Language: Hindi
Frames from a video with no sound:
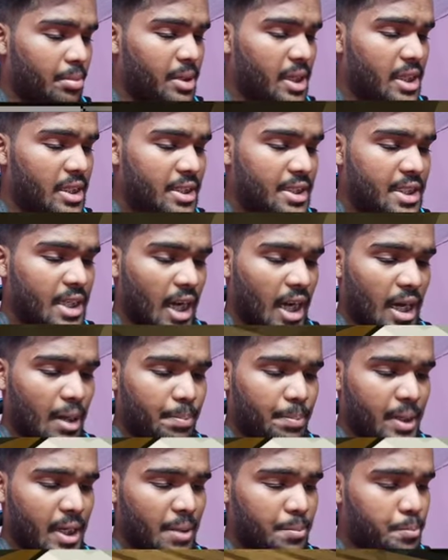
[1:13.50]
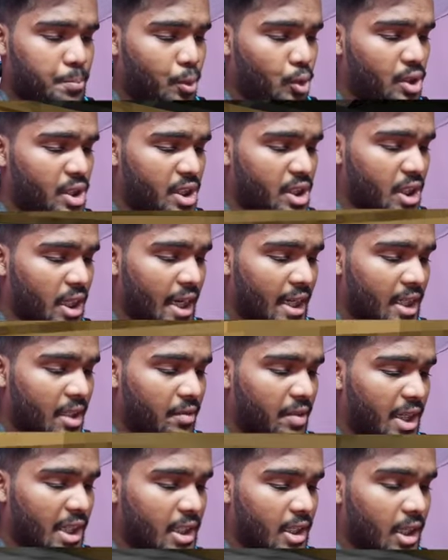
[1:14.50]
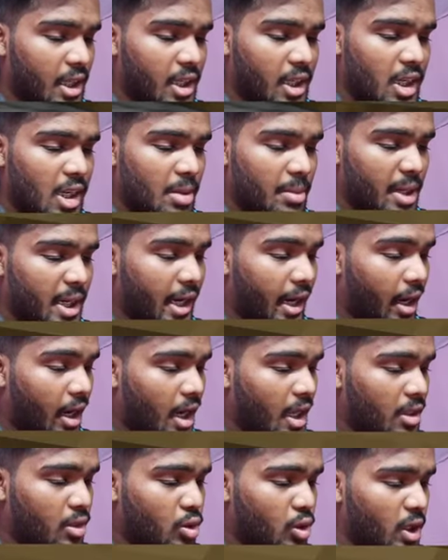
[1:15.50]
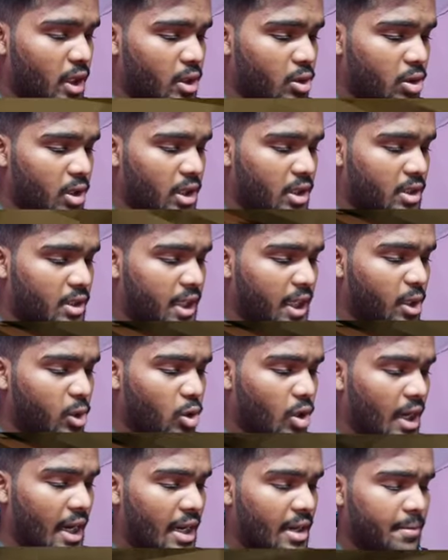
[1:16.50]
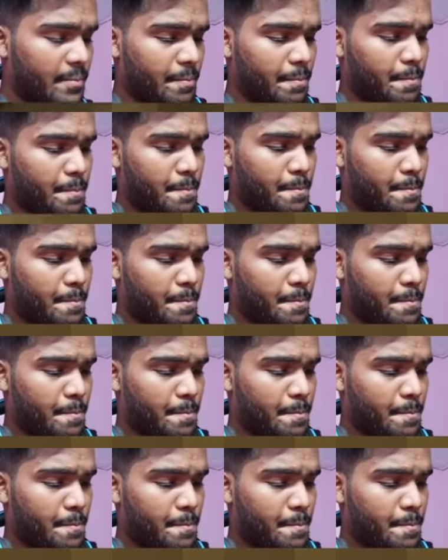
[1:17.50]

अभी यहाँ पर पोजीशन एक्टिवेट कर ली है मैंने रात तो नहीं हो रही दिन हो रहा है